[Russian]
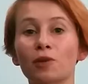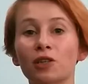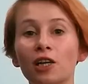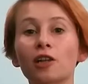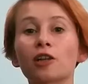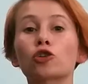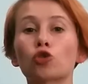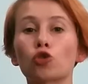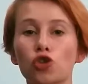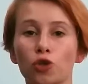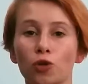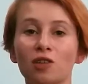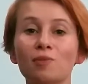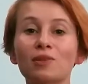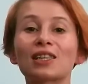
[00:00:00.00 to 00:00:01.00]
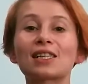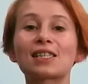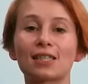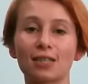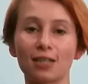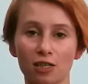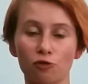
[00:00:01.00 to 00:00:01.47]
несмотря на то, что именно
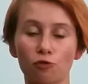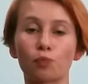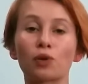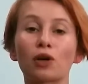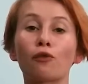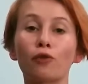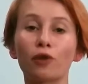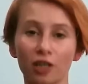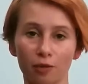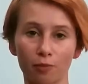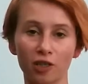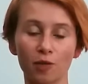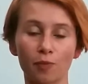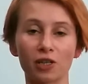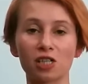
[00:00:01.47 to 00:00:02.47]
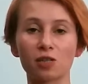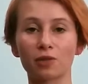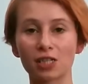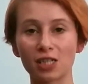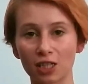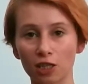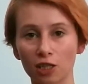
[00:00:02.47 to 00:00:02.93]
здесь впервые были
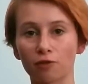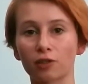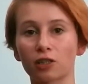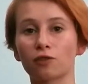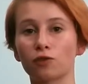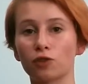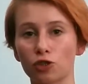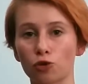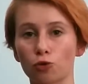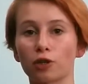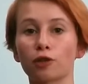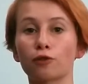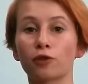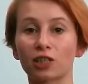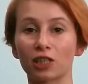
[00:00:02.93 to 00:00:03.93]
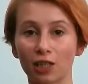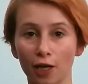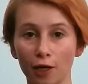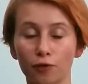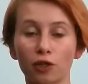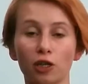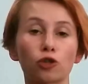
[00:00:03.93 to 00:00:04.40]
продемонстрированы видео и
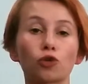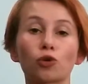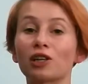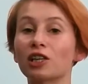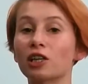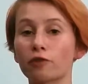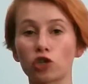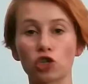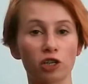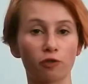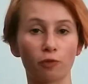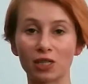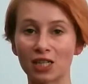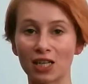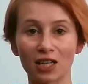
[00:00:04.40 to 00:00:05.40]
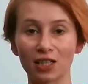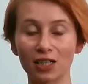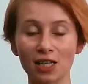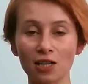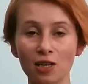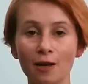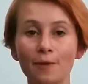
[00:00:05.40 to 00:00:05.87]
фотографии, которые не вошли в
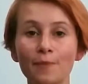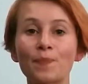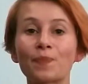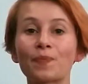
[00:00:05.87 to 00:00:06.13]
материалы дела,